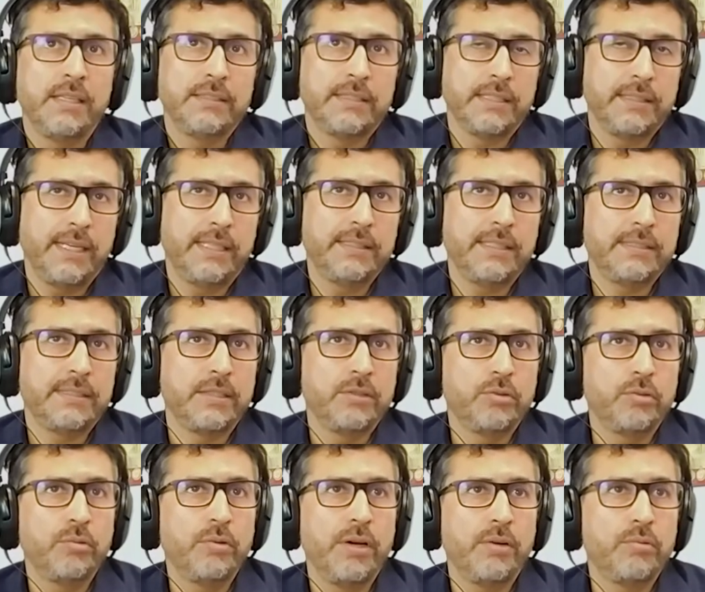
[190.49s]
Se trata
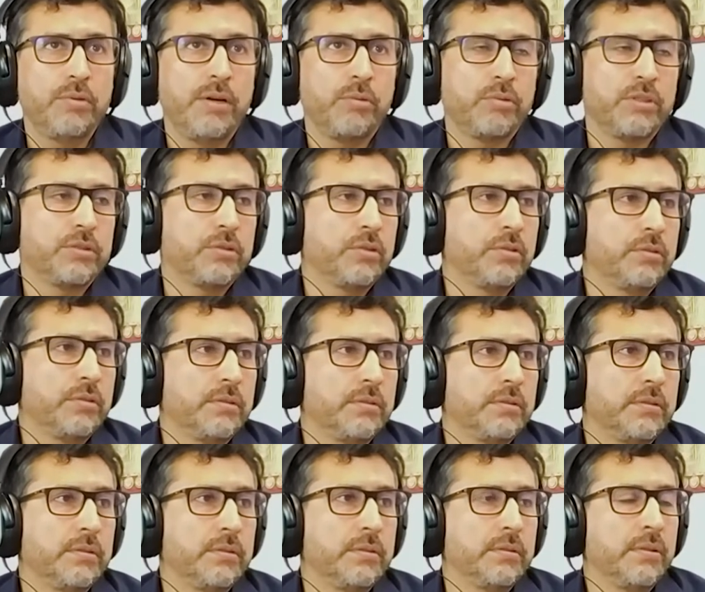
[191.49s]
sin duda de una
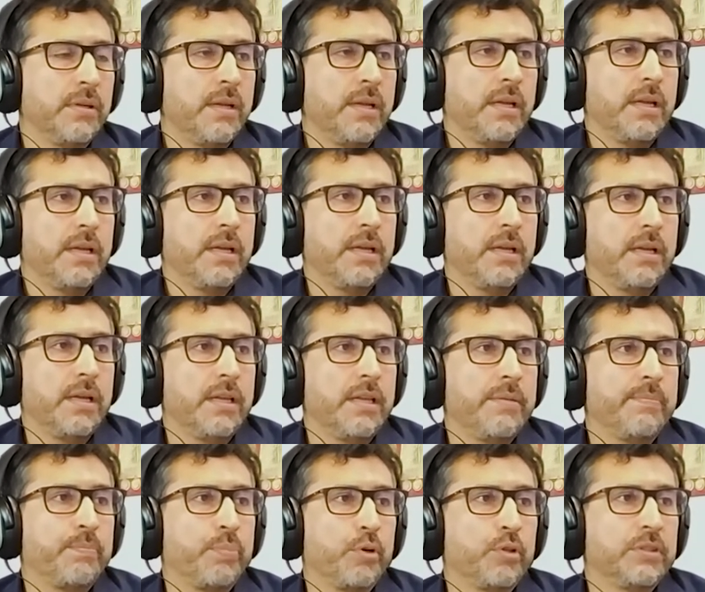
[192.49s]
cuestión eh,
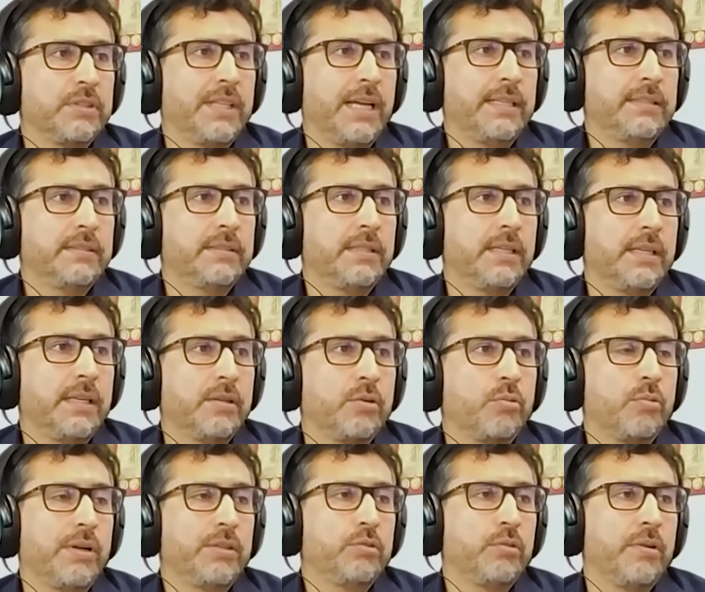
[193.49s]
importante en
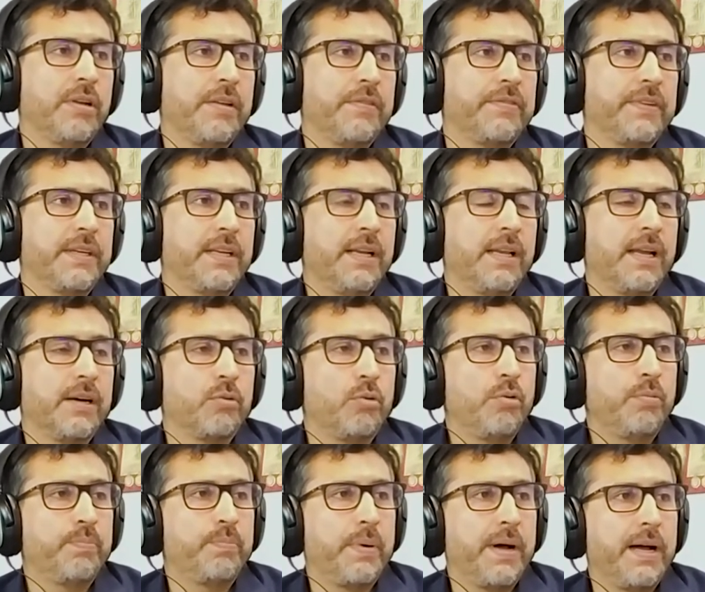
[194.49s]
cuanto a definir la
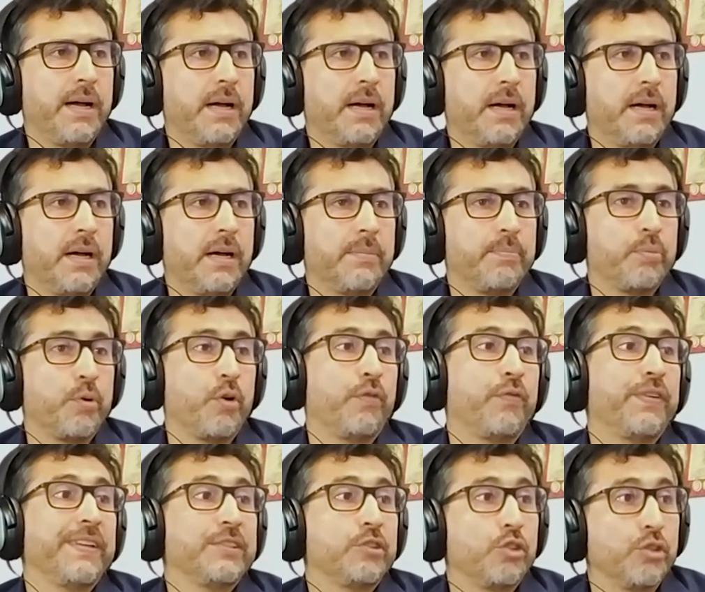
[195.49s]
culpa
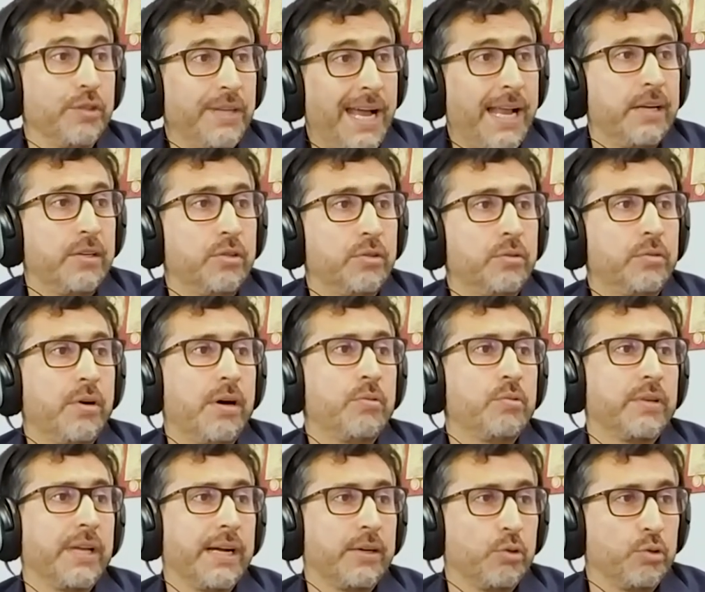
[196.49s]
profesional, ¿no?
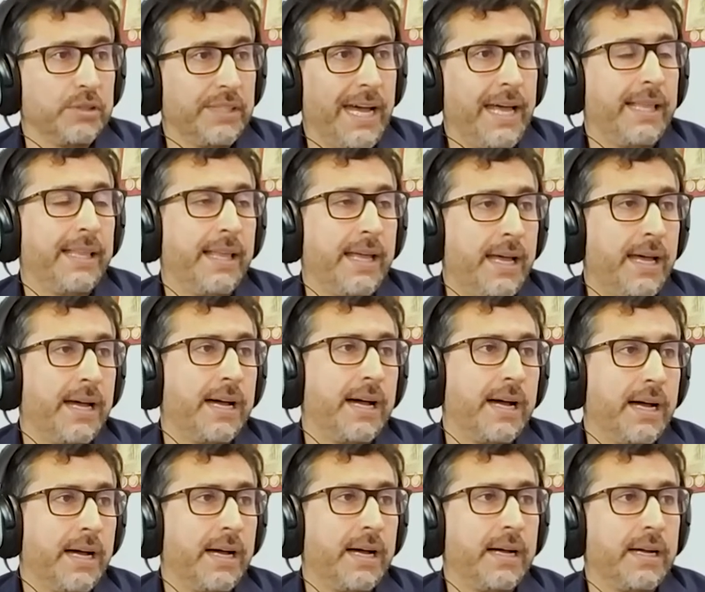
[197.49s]
Aunque
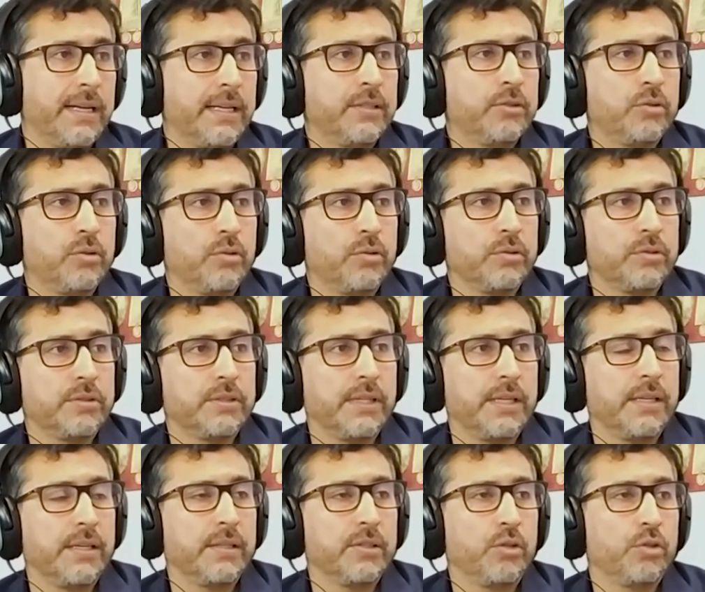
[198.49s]
acotada a estos
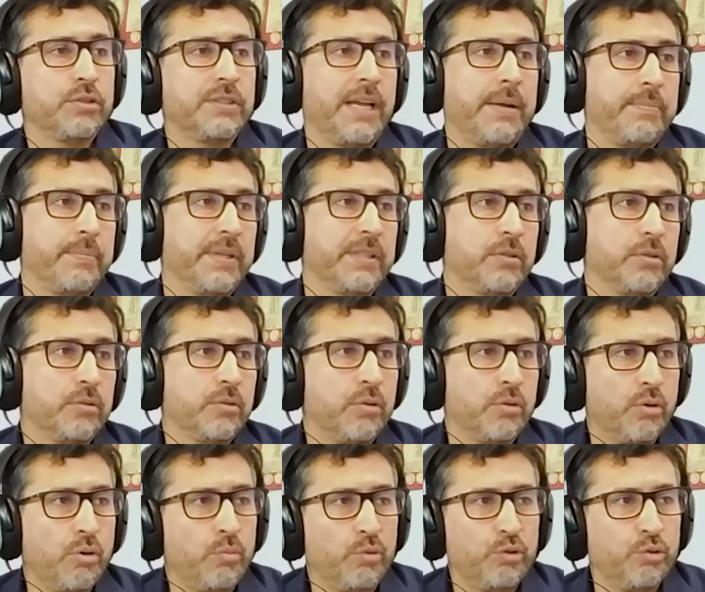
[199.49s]
eh, dos ámbitos.
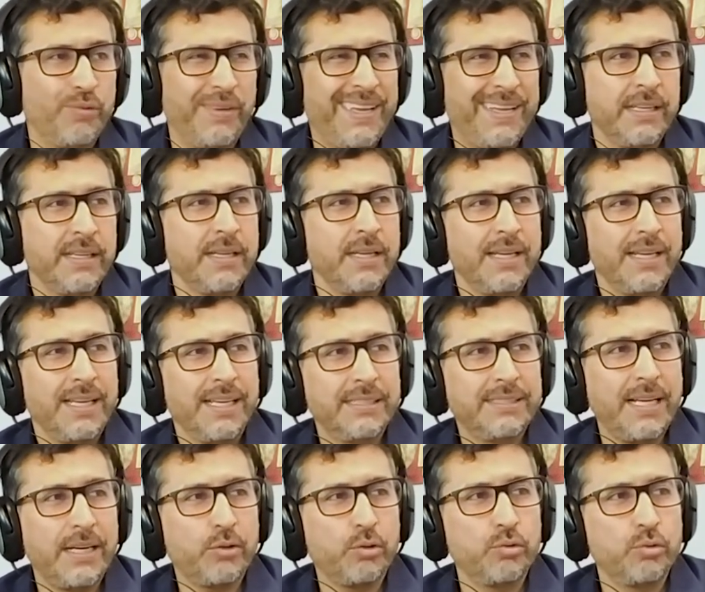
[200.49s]
¿Cómo tú ves
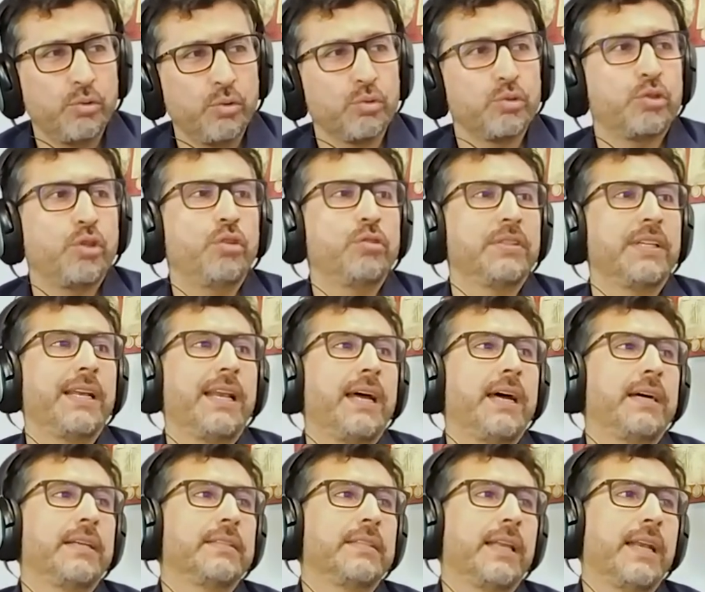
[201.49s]
esa construcción de
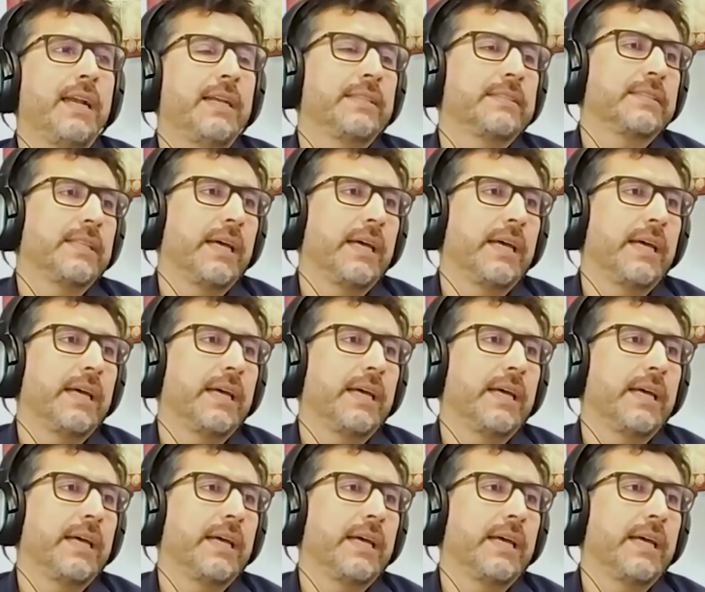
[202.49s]
la, de la lex